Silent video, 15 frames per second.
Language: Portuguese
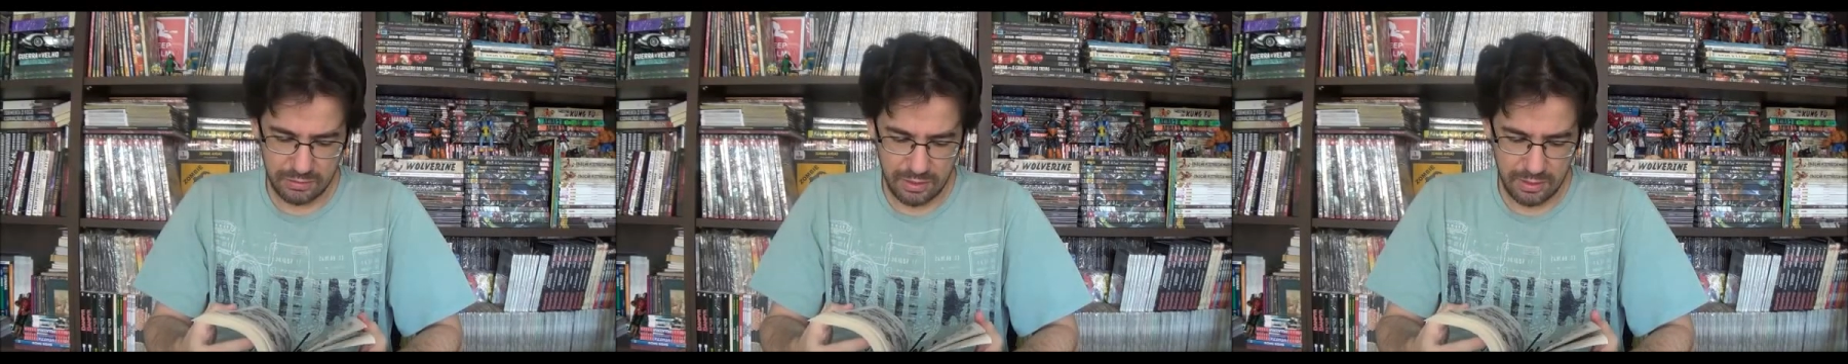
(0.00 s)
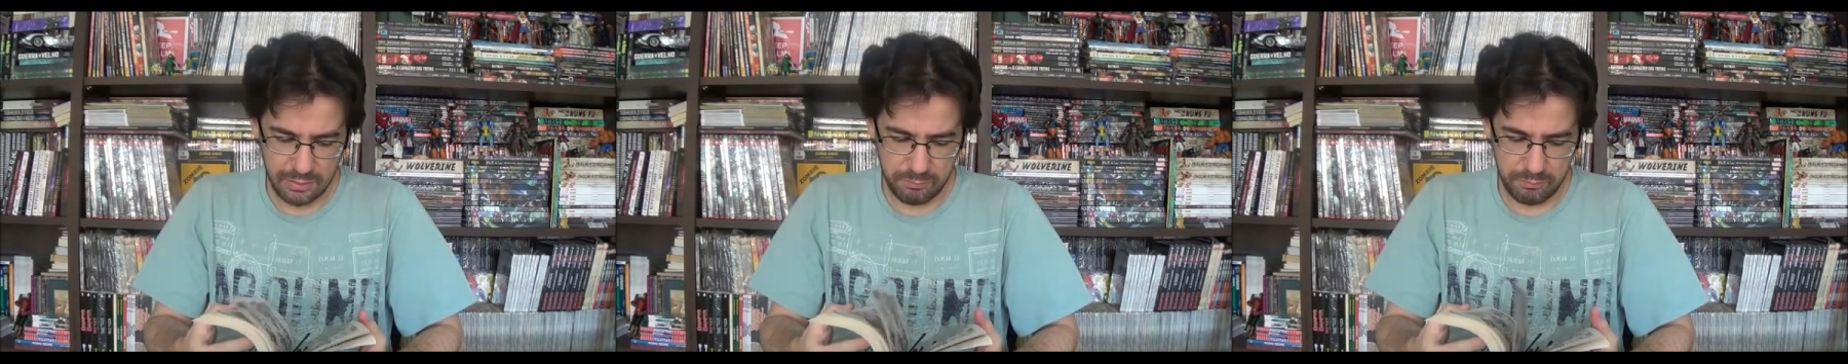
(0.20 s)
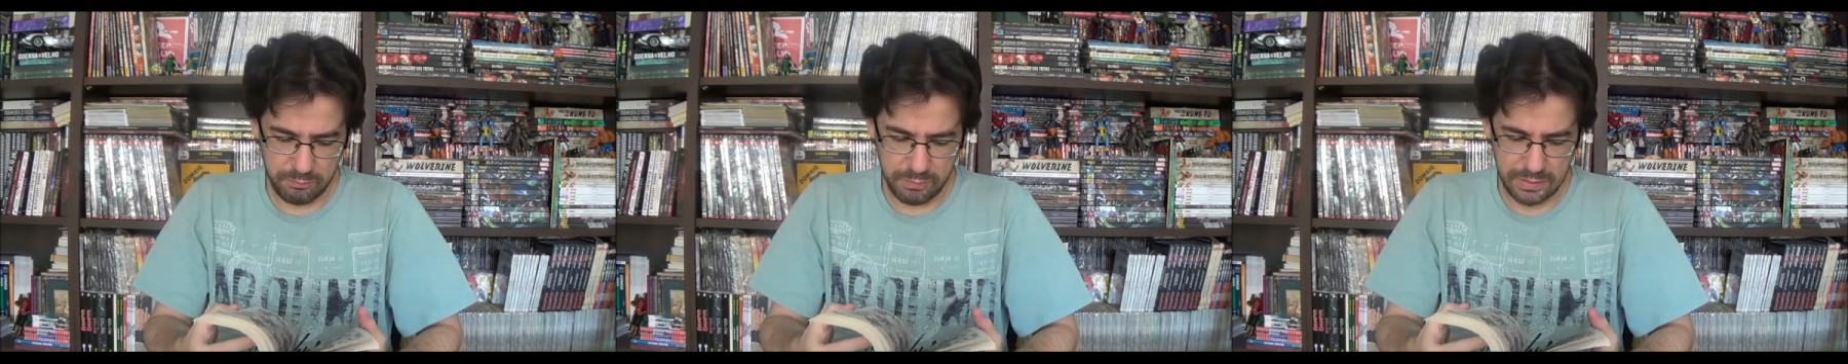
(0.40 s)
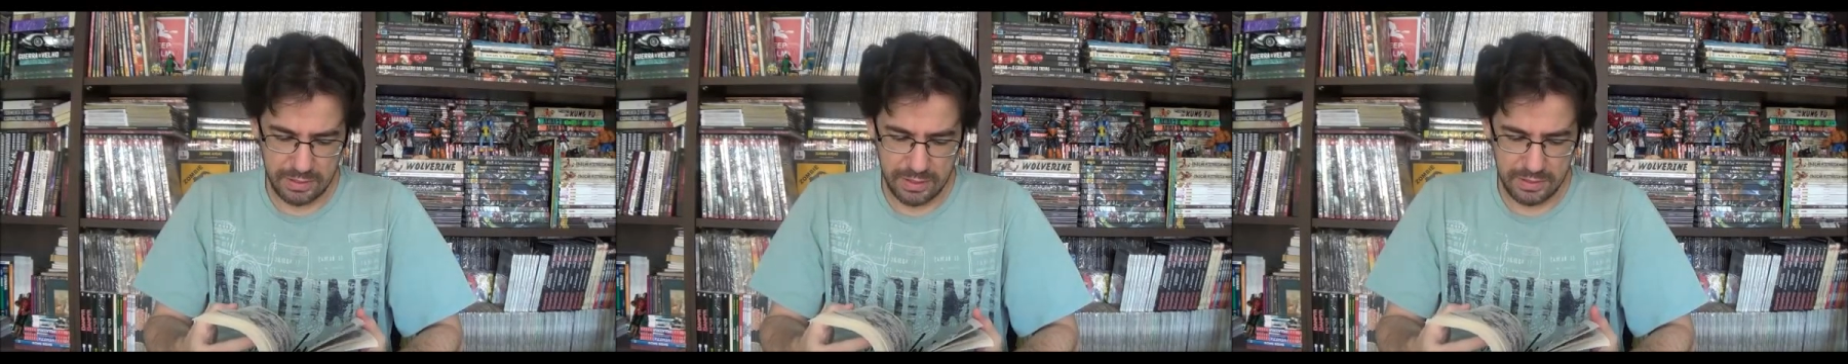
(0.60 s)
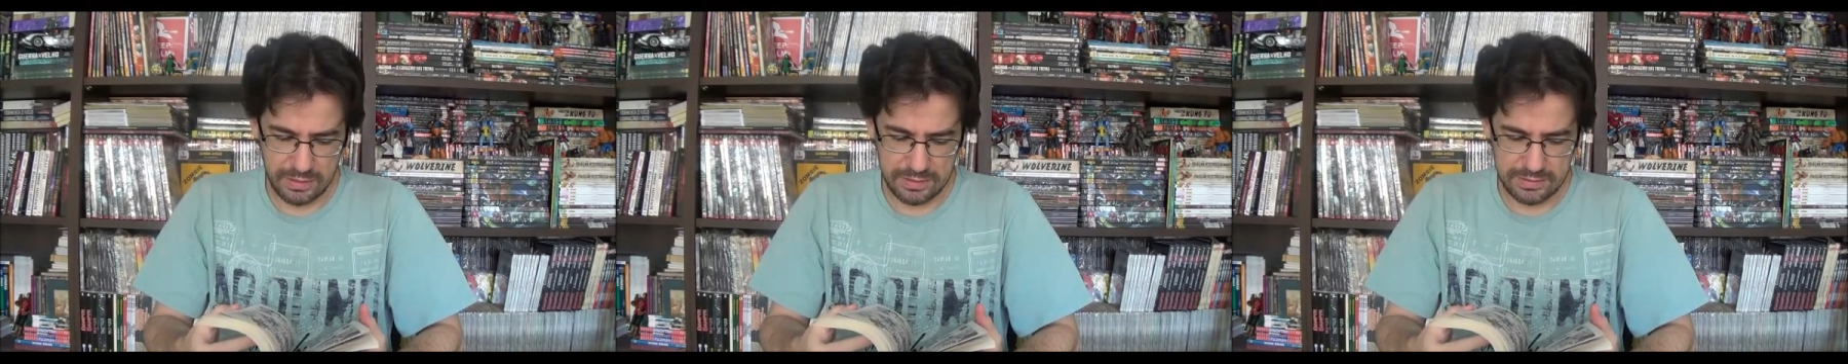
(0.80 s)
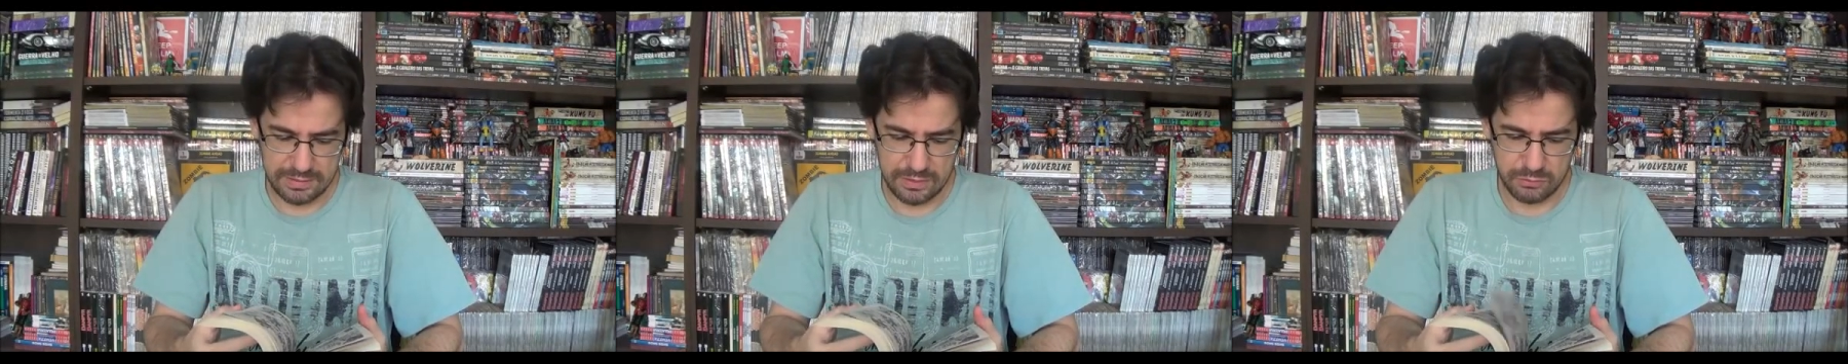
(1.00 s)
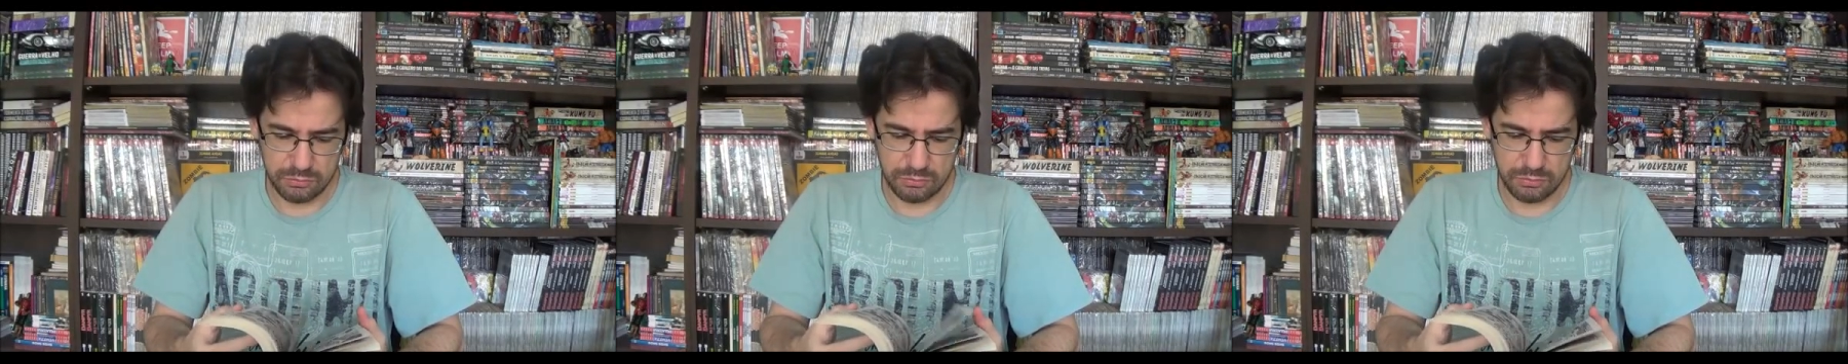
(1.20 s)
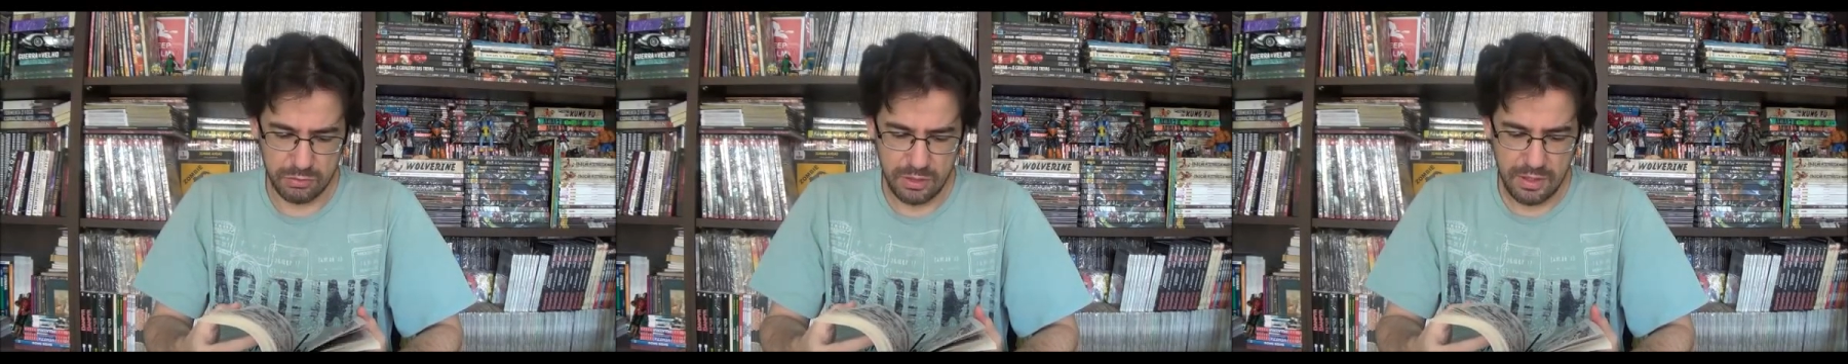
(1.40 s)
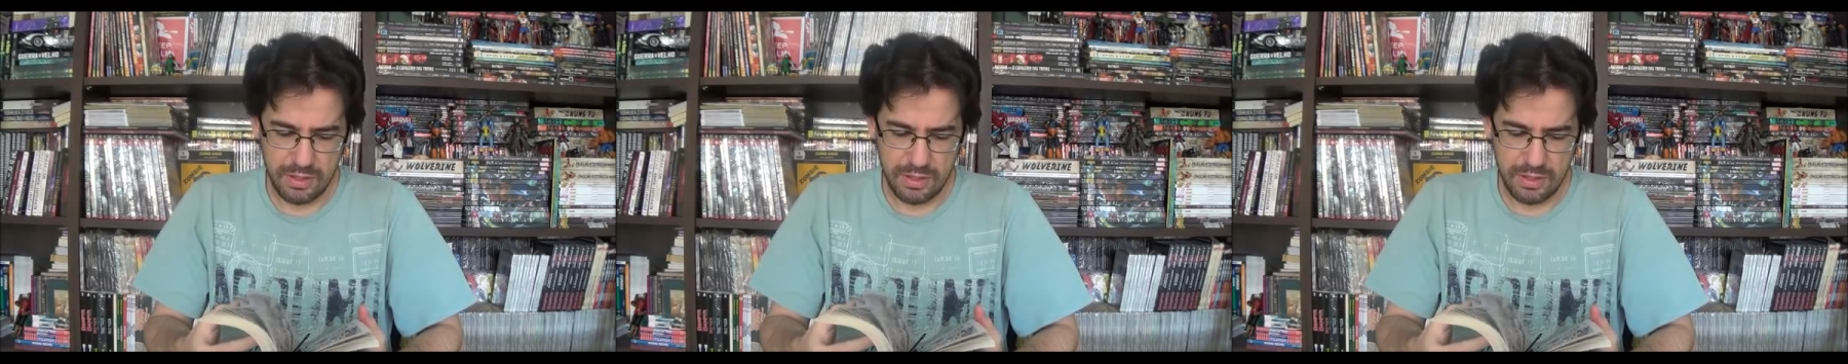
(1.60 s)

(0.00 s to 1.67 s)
é, pela relação